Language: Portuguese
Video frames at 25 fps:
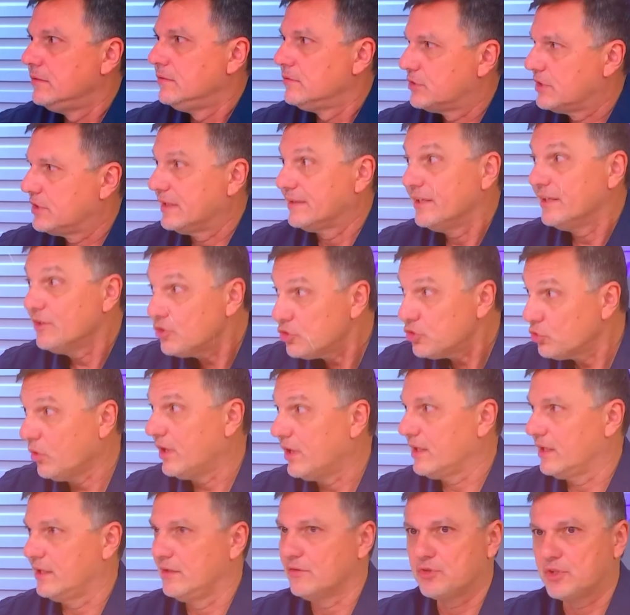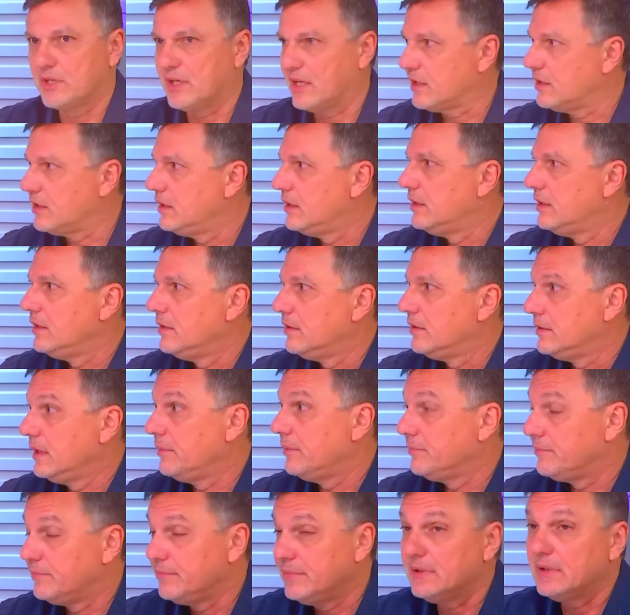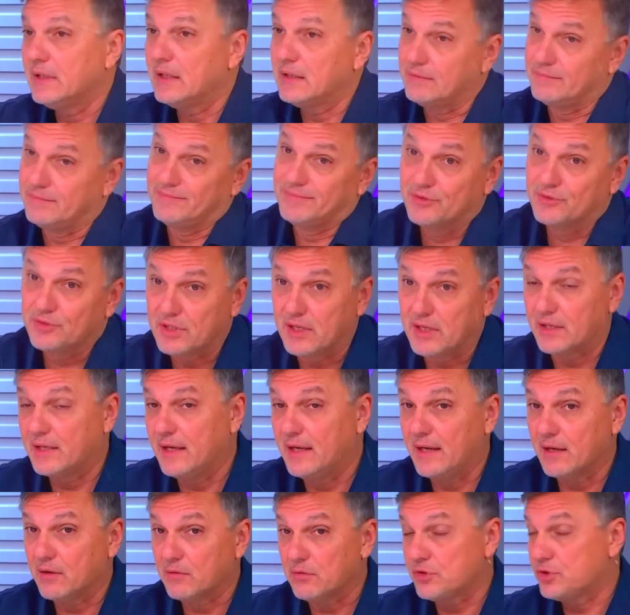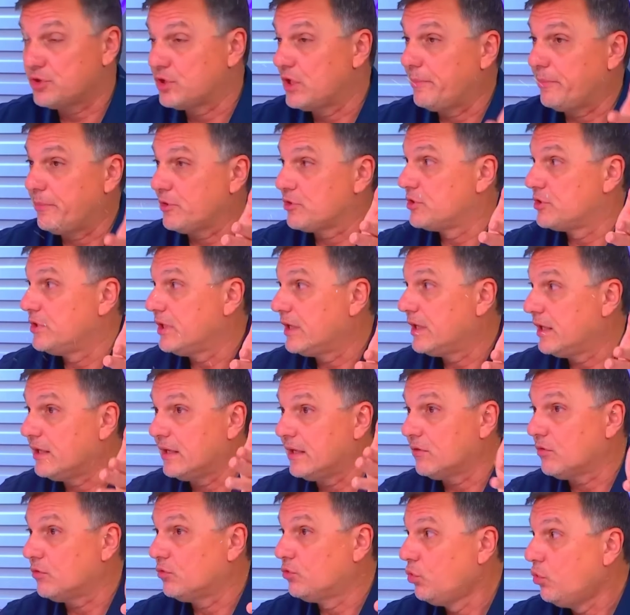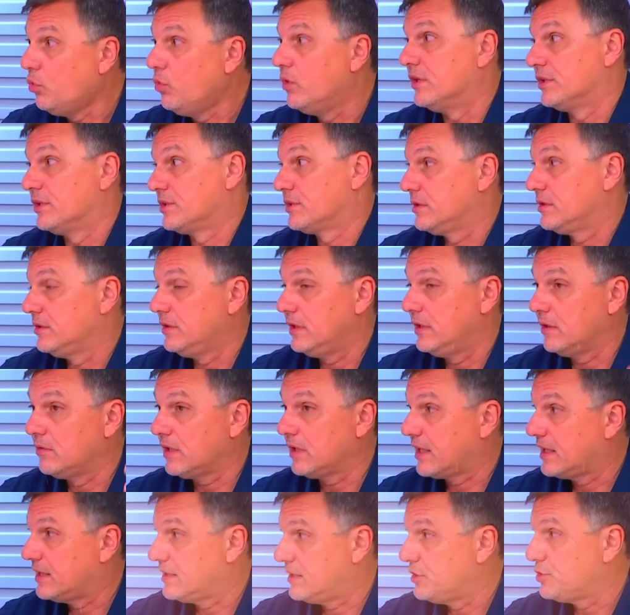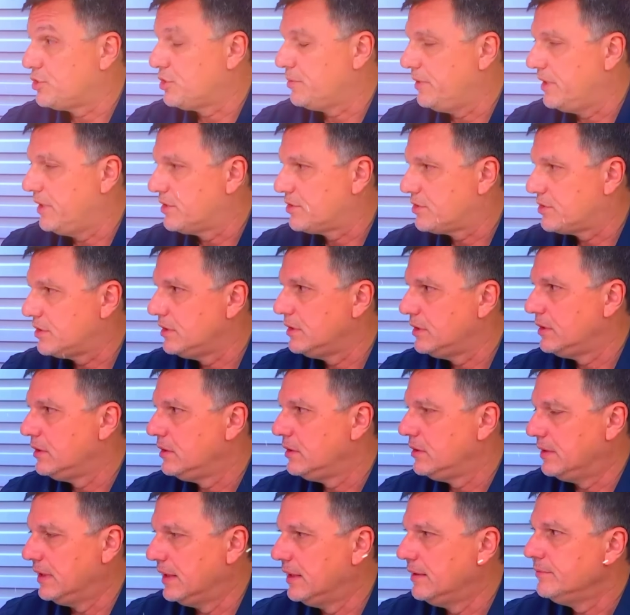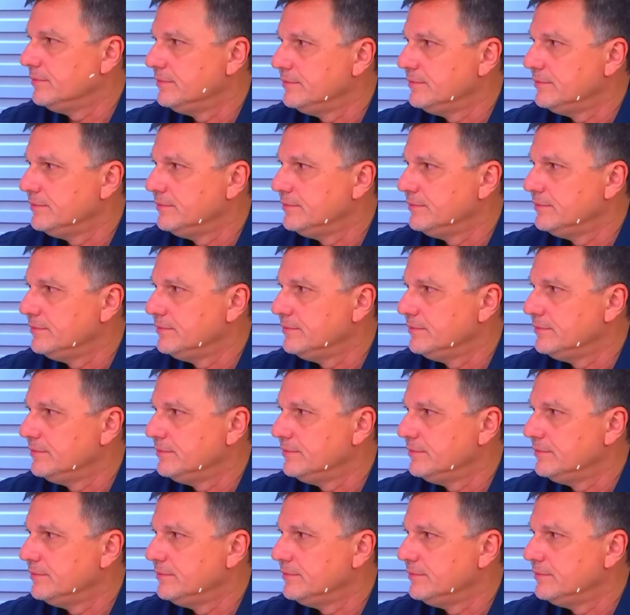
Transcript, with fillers: Os caras têm história, né? Os caras, tem, né? é, os caras ganharam o Champions League e ganharam duas agora recentemente, né?